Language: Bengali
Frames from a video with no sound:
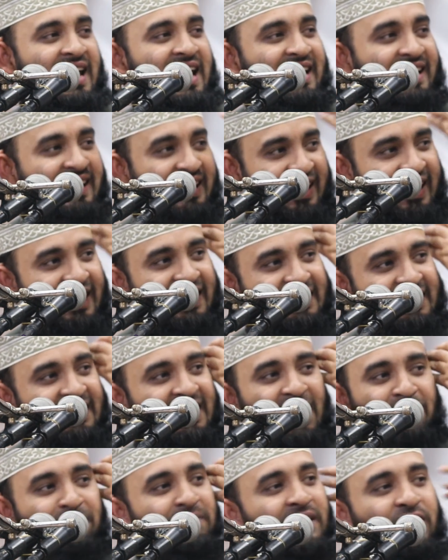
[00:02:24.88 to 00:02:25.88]
এটা কেটে
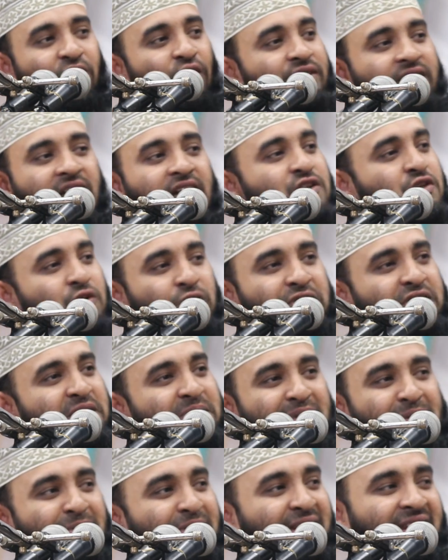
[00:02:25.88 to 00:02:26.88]
দিলে আপনি কথা শুনতে
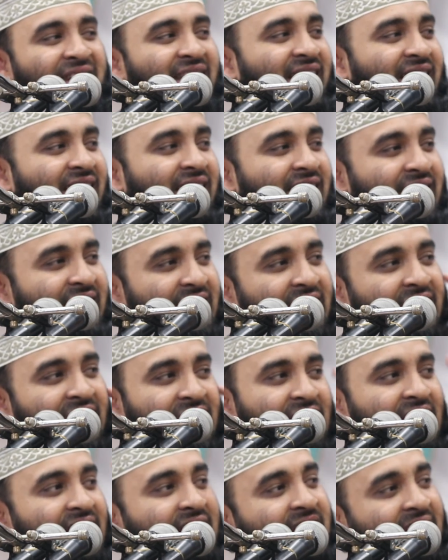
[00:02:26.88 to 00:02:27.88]
পাবেন না এই
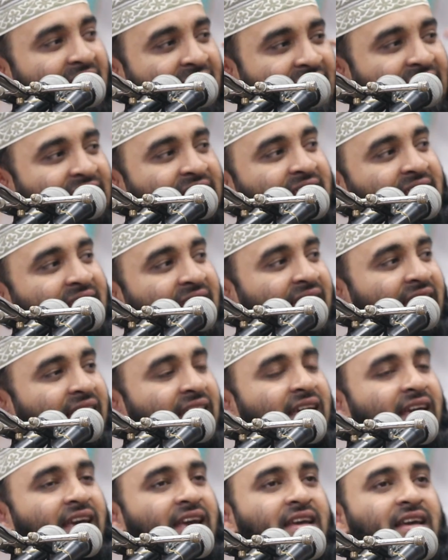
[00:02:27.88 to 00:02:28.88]
এয়ার ক্যানেল দিয়ে
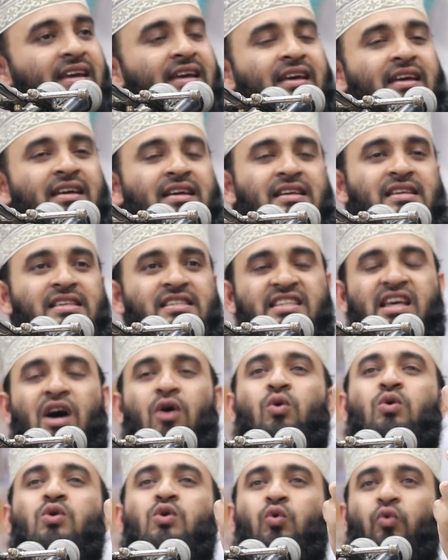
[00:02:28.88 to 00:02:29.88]

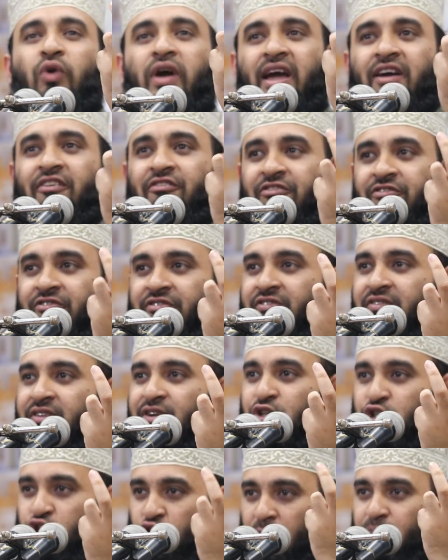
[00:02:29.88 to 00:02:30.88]
সাউন্ড ওয়েভ
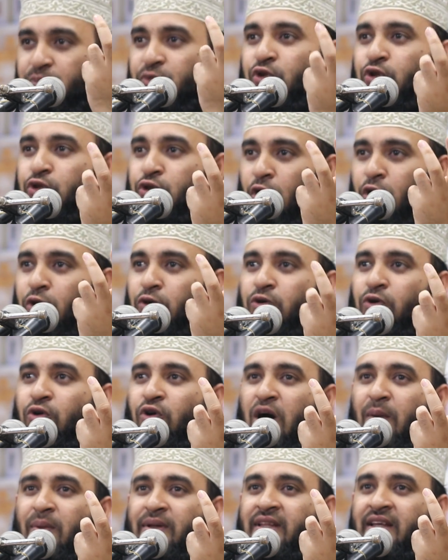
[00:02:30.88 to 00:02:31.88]
শব্দ তরঙ্গ
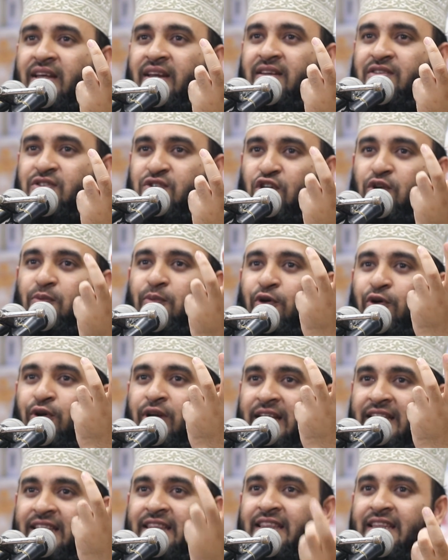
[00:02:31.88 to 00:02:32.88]
আমাদের শ্রবণ
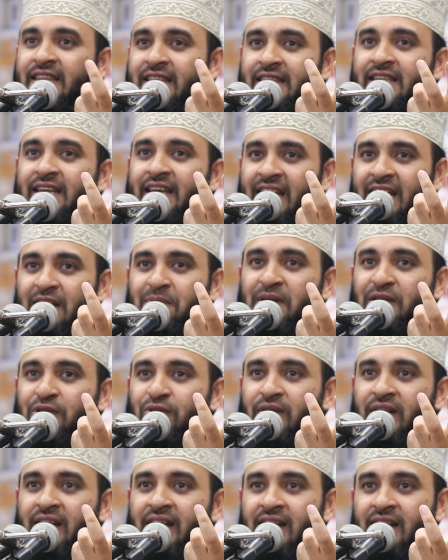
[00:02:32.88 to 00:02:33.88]
ইন্দ্রিয়ের
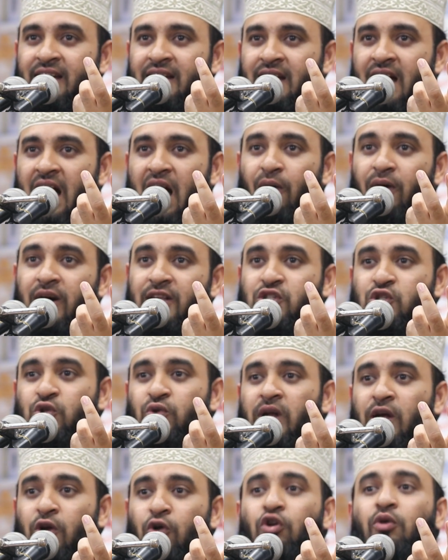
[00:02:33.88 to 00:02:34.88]
ভেতরে আওয়াজ
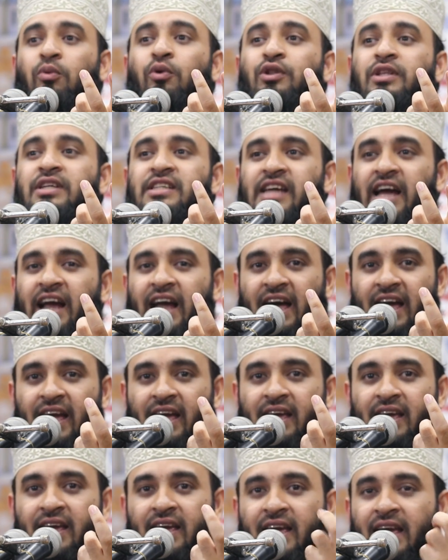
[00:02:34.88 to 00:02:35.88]
শোনার অনুভূতি
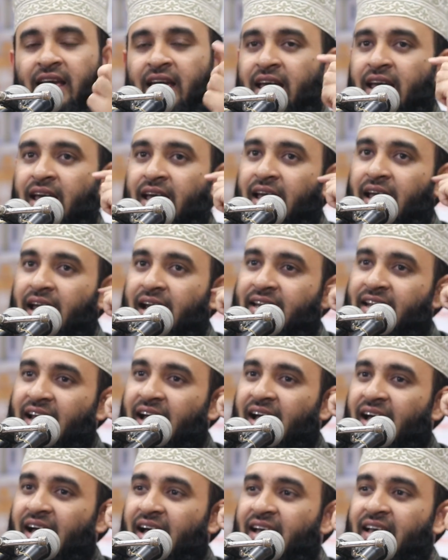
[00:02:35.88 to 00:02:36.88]
জাগায় এটা
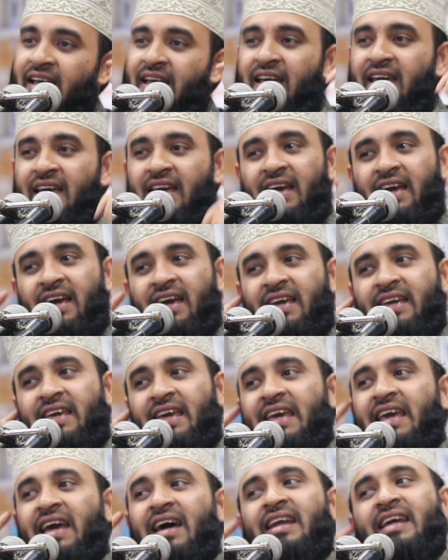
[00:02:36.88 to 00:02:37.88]
এই
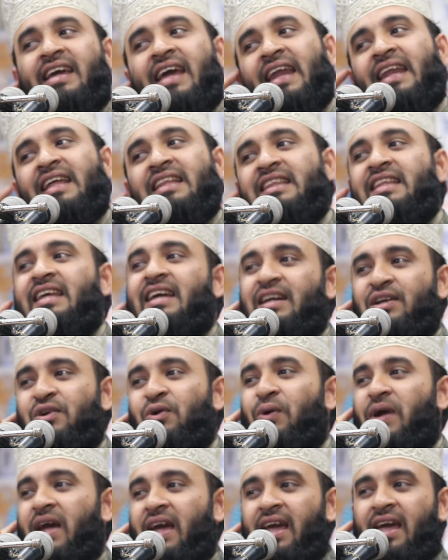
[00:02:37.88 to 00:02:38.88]
এয়ার ক্যানেল দিয়ে
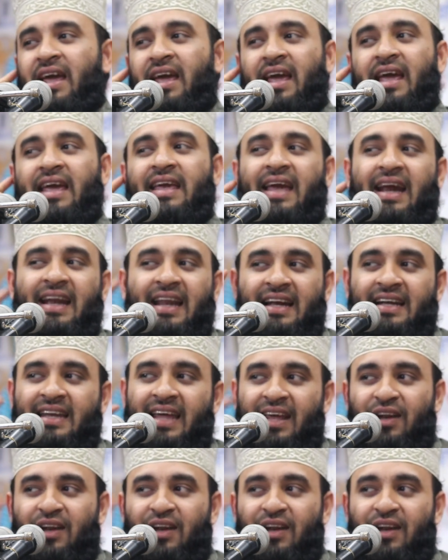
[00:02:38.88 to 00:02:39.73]
ঢুকে এই ক্যানেলটা